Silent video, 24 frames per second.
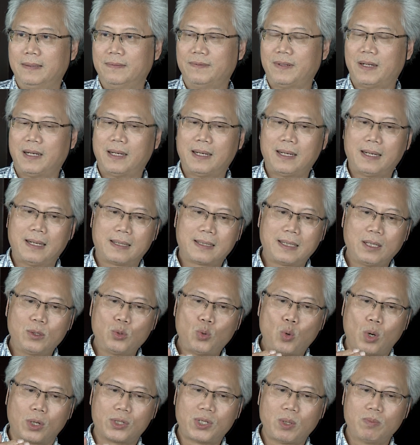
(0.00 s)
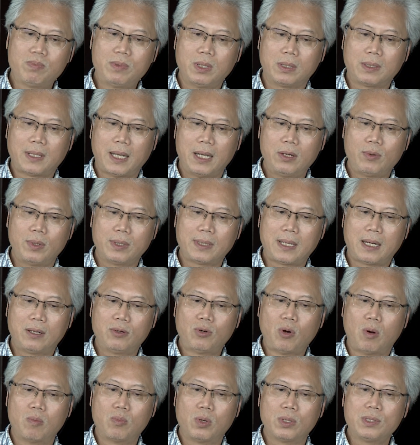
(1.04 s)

và cái cuộc sống thực tế của anh ta gồm